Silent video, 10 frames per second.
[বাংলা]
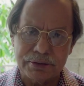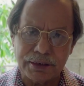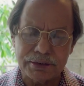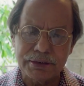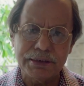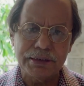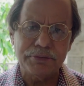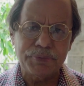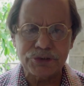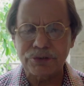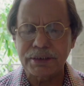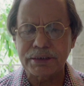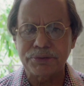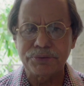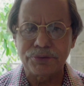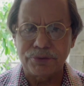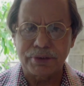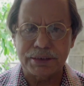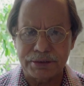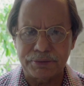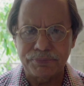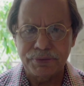তাদের নিয়ে ভীষণ একটা কৌতূহল আছে